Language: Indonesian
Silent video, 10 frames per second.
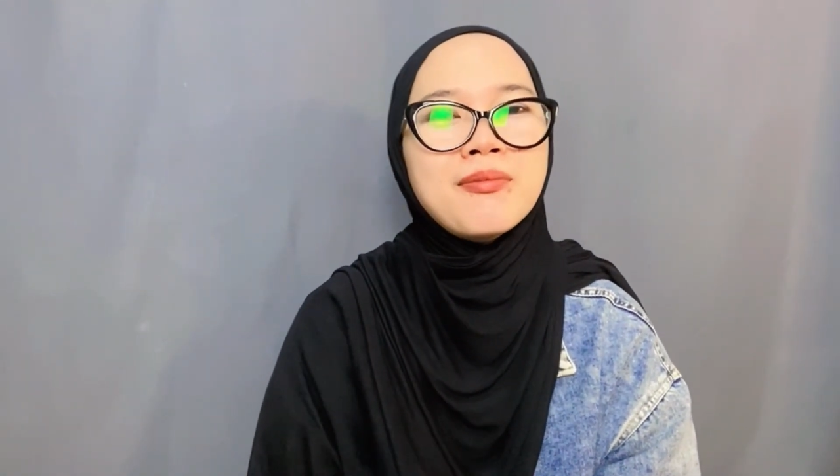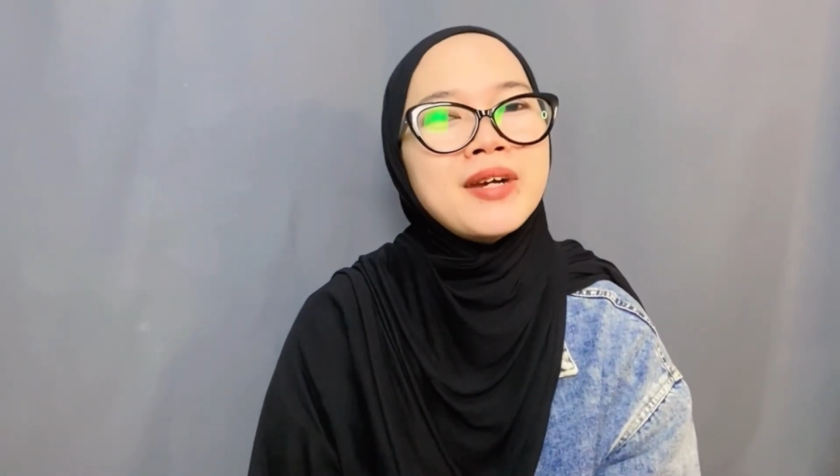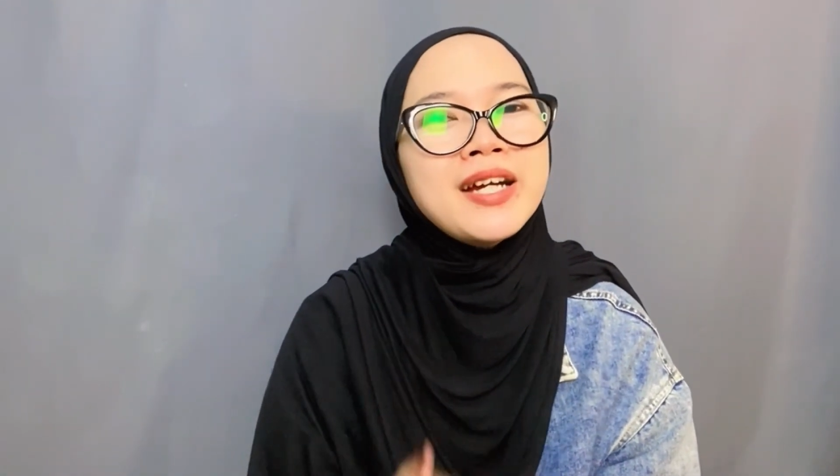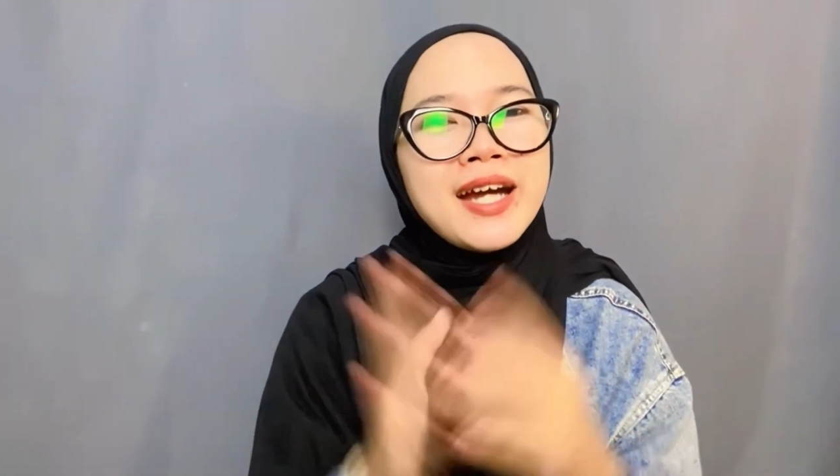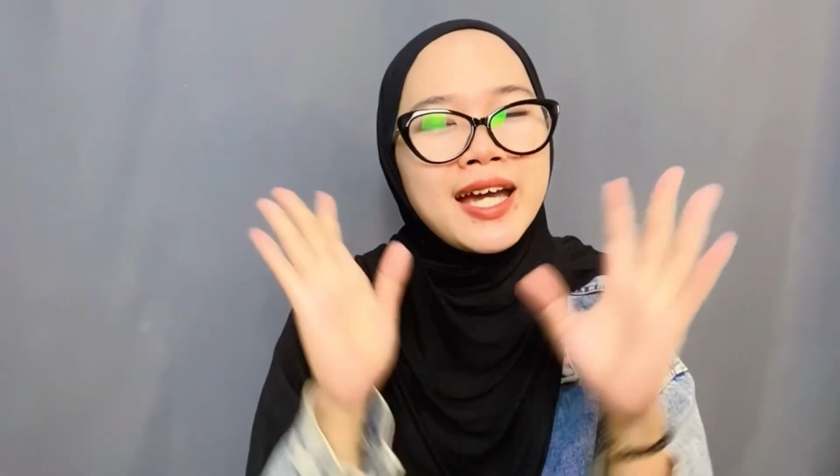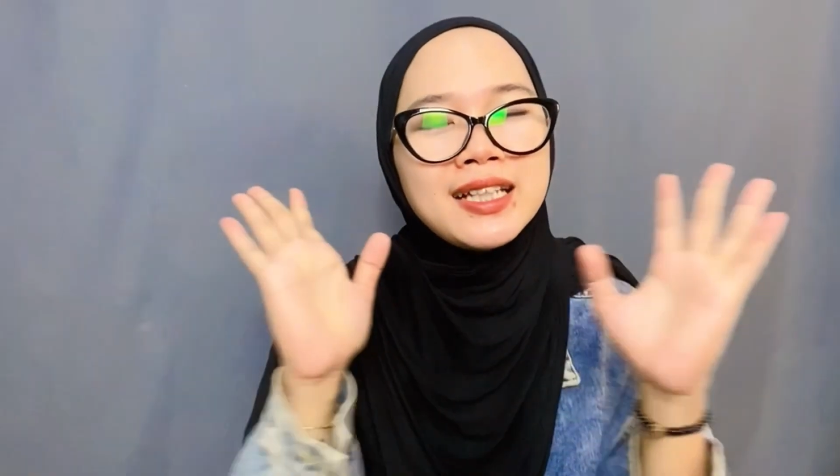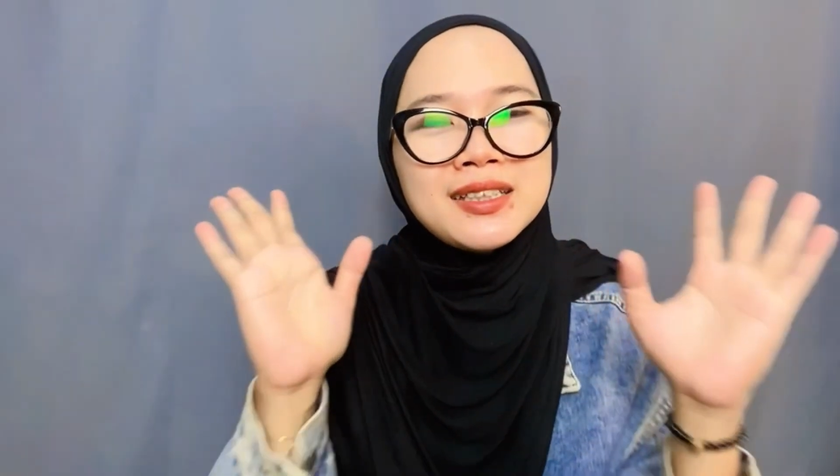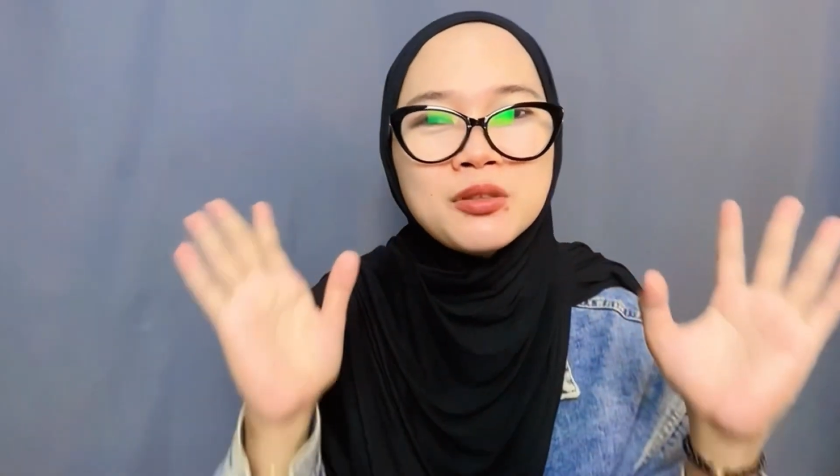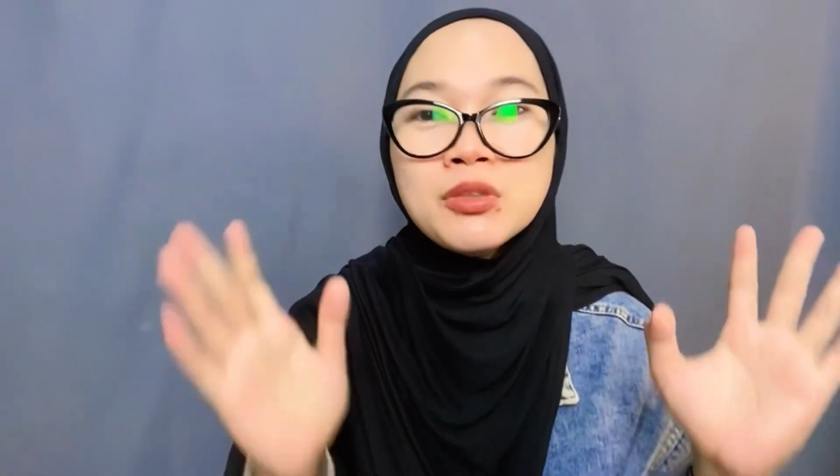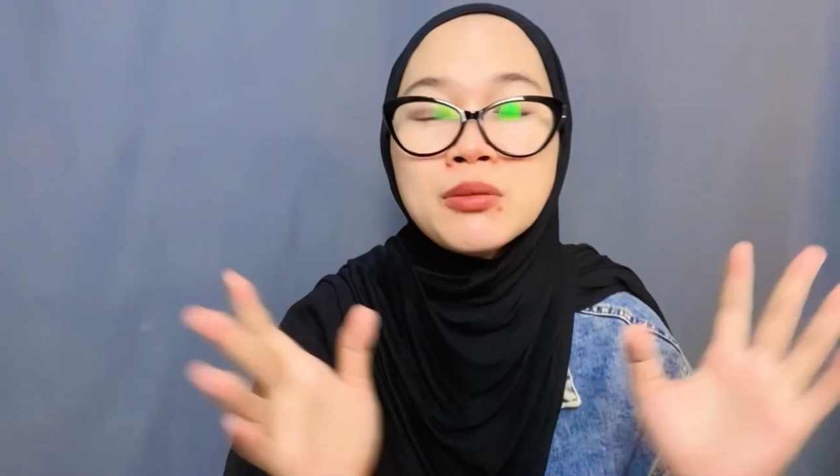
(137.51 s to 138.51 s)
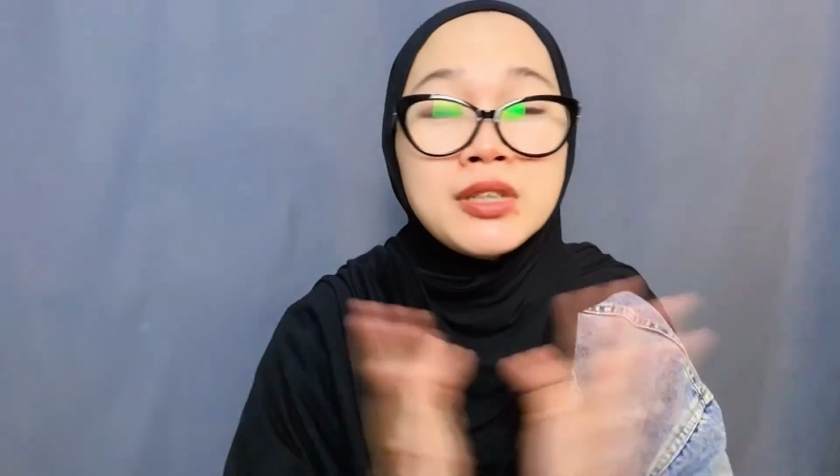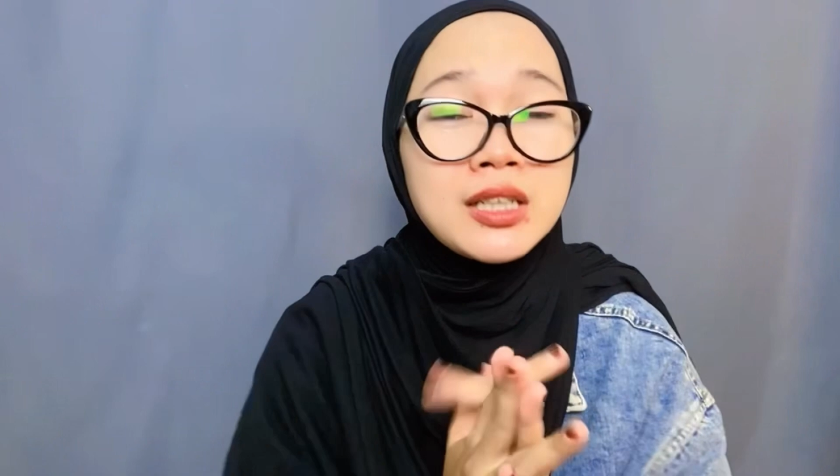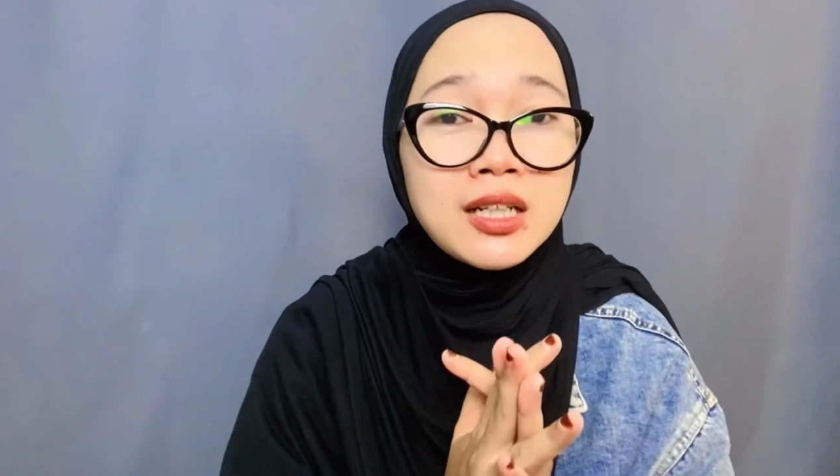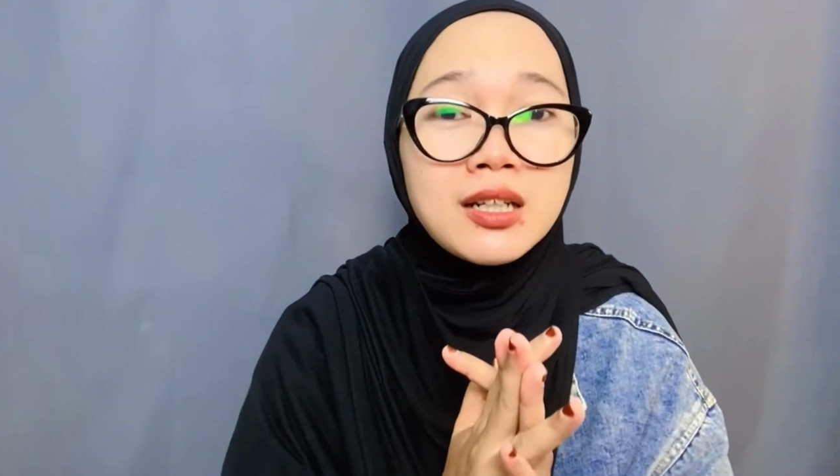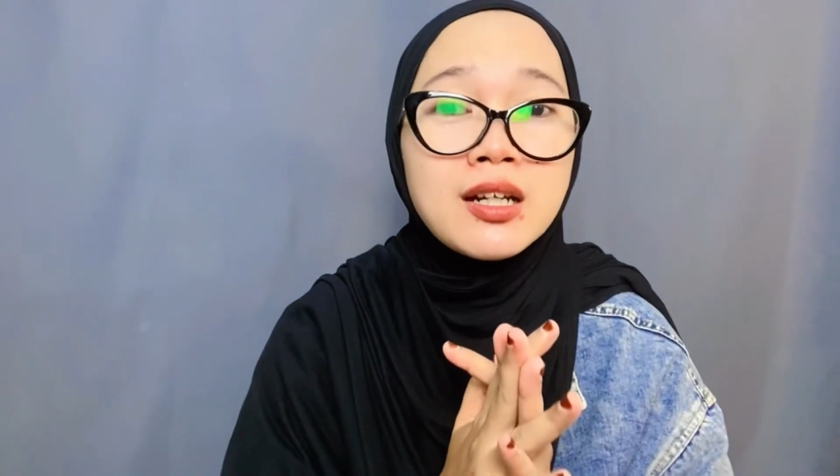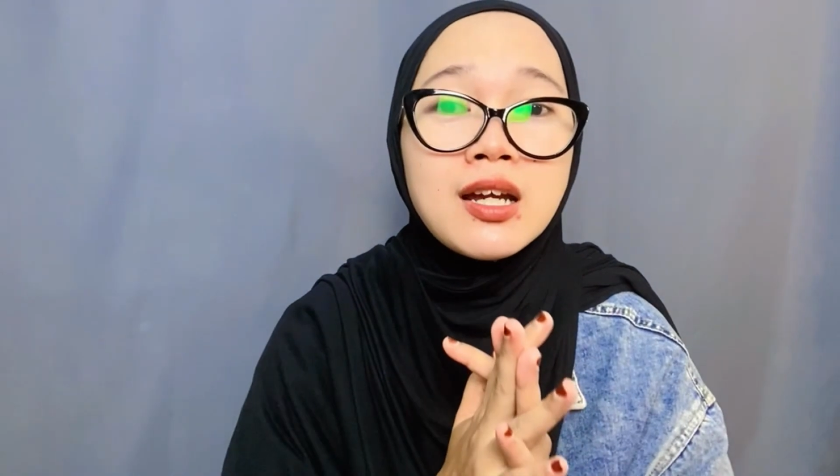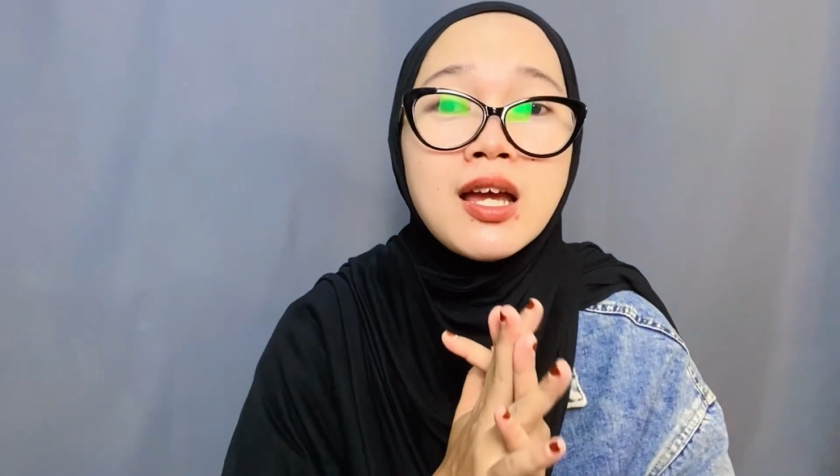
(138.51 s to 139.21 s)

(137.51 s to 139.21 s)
guys tuh bener-bener